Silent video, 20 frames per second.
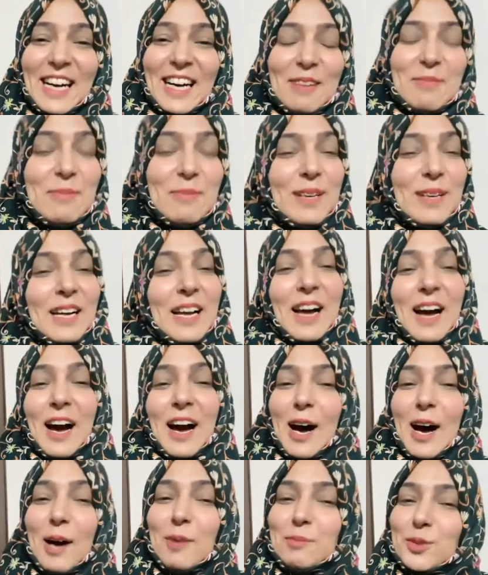हम
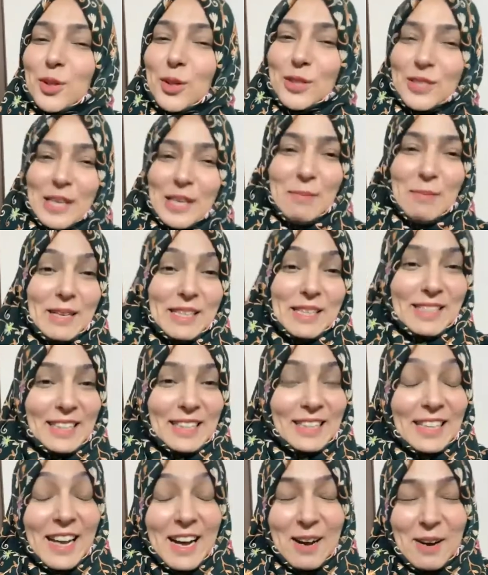हम तो
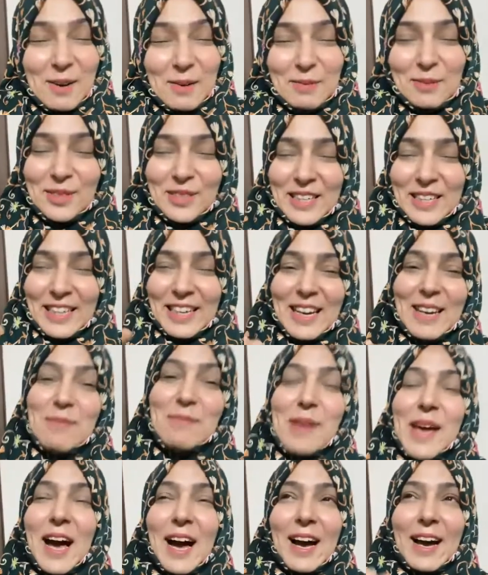समझते थे हम दुनिया
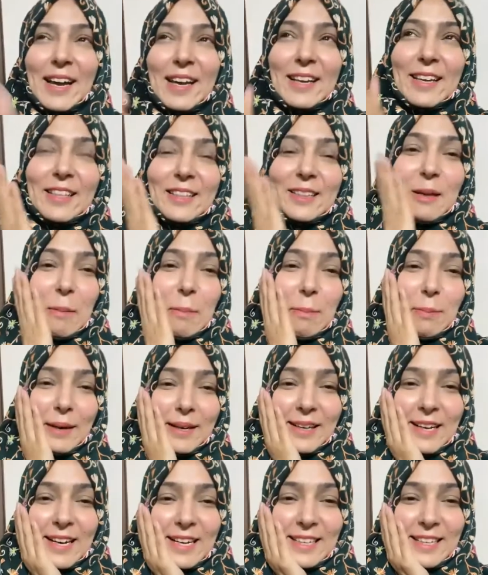में आए ही
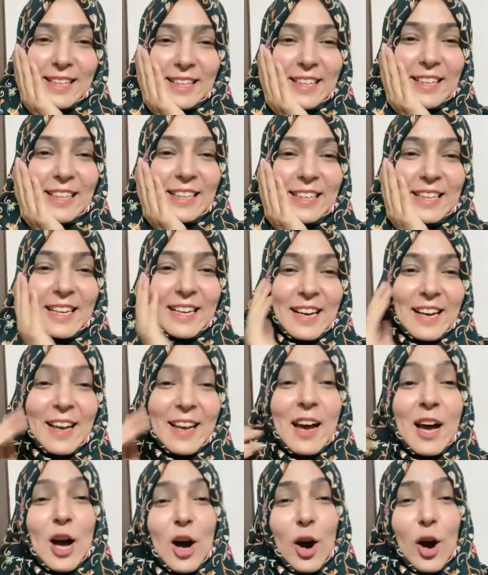थप्पड़ खाने के लिए हैं
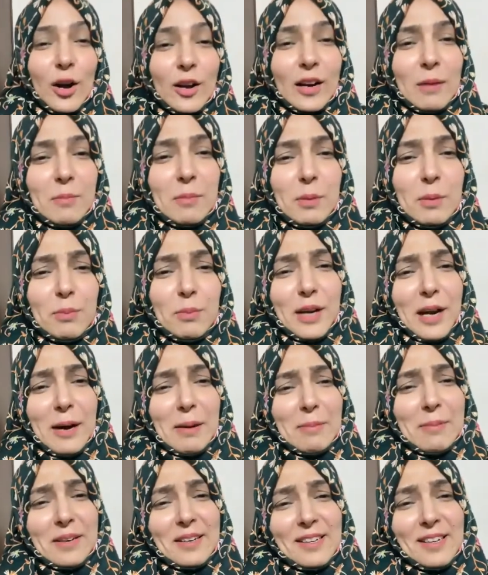और हमें
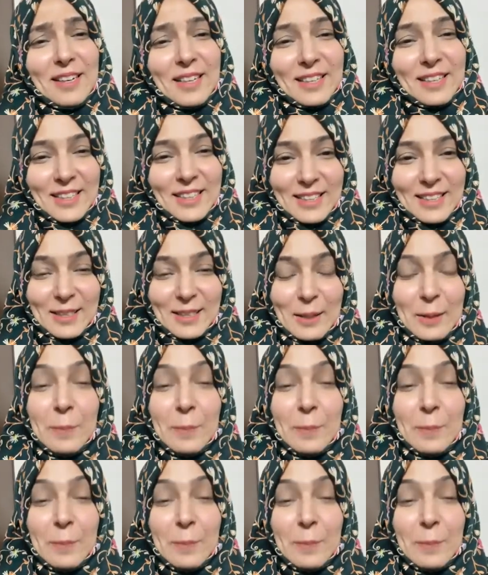बुरा भी नहीं लगता था